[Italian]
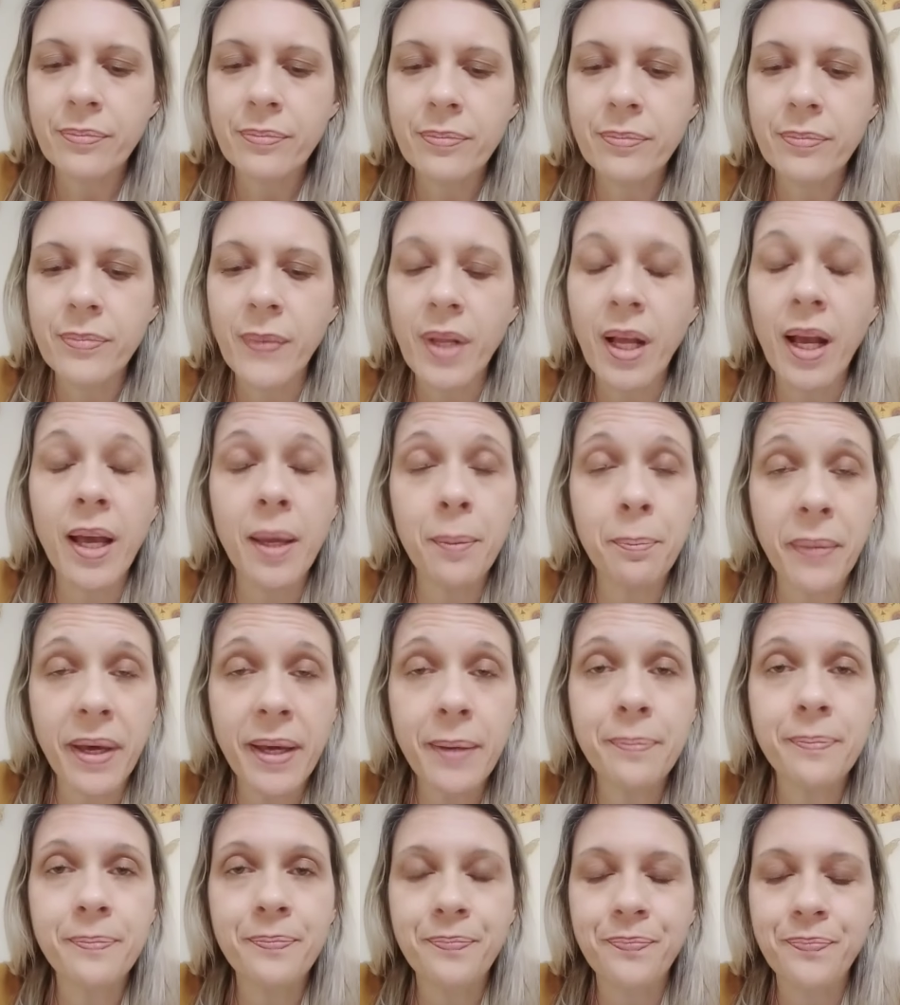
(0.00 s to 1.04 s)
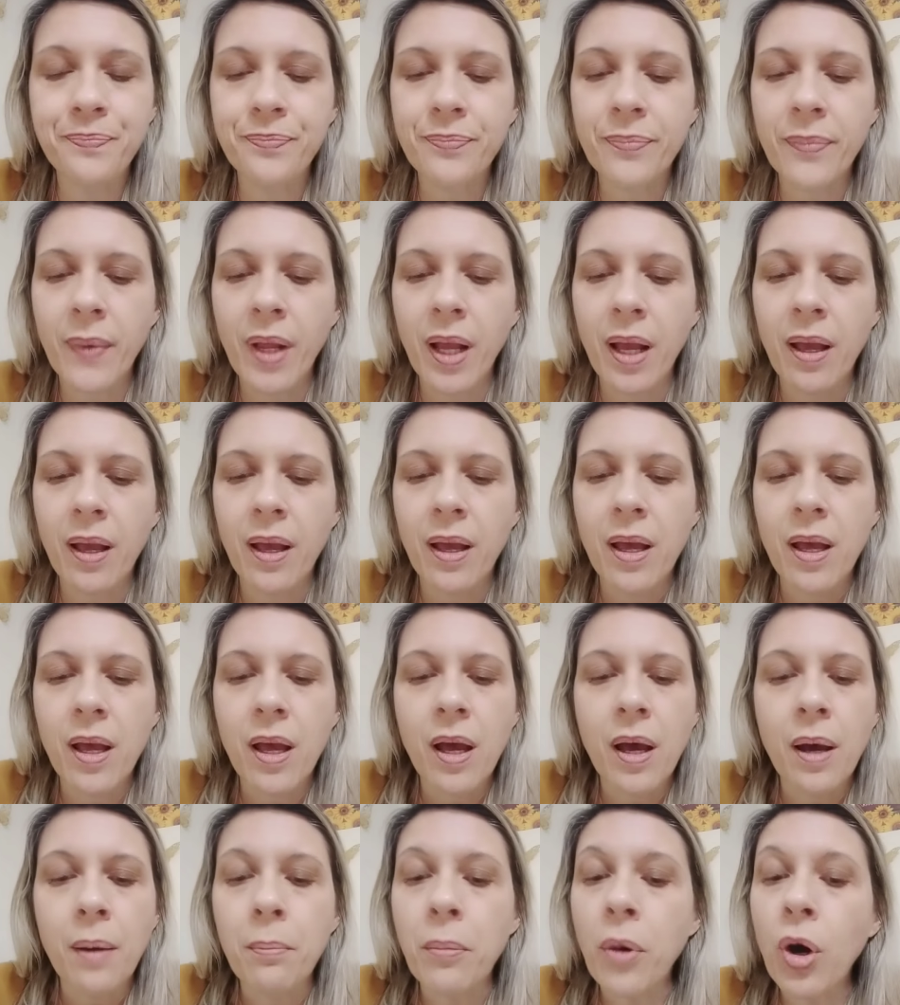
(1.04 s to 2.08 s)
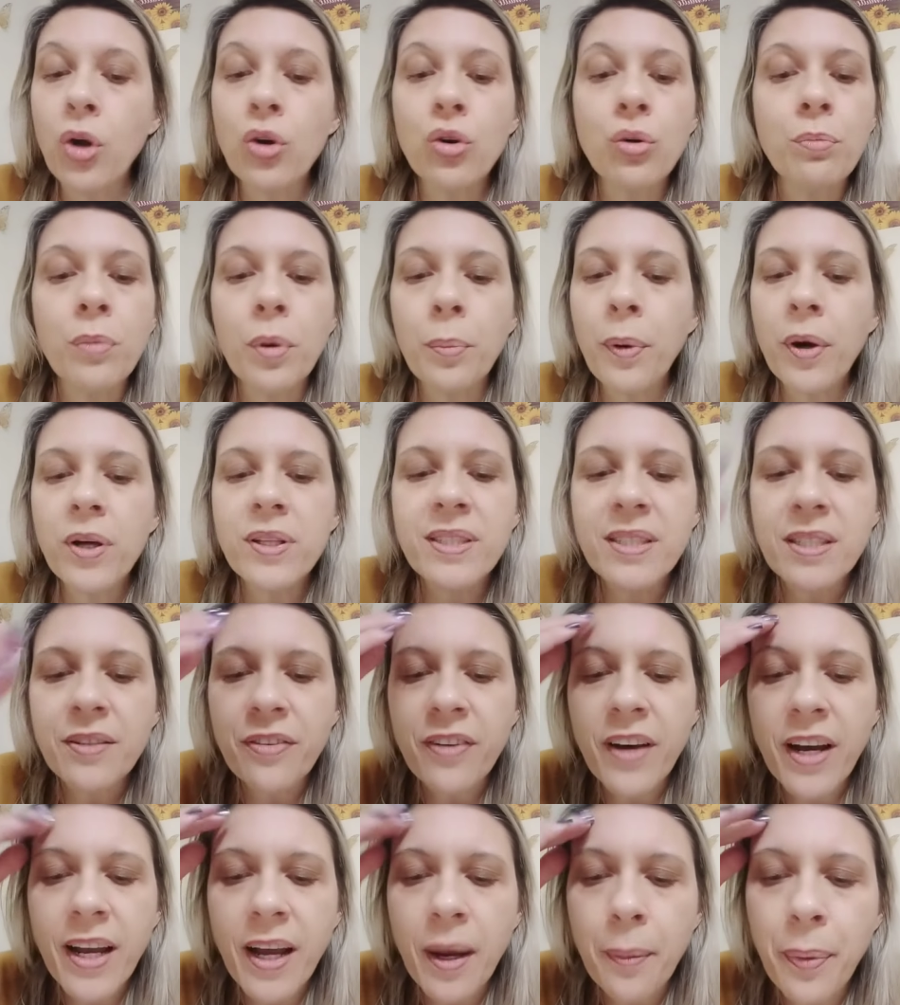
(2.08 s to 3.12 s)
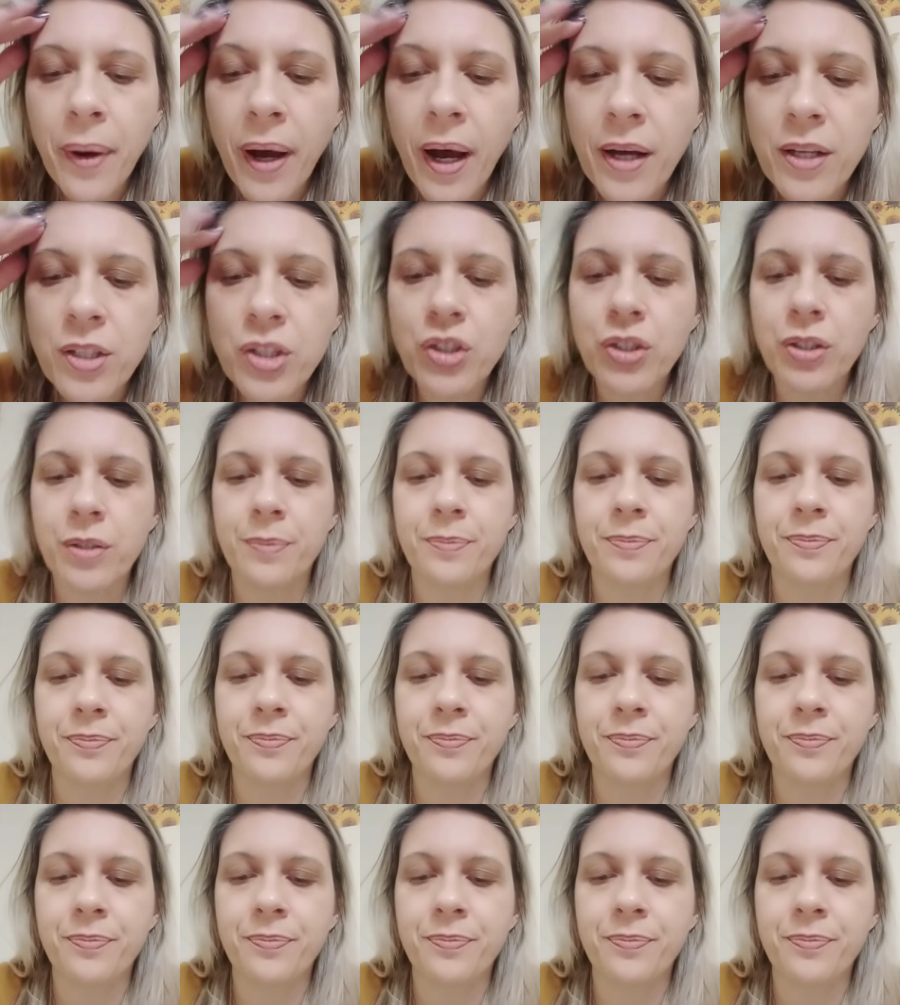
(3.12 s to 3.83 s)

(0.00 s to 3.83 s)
E beh, ma non mi posso fare capace.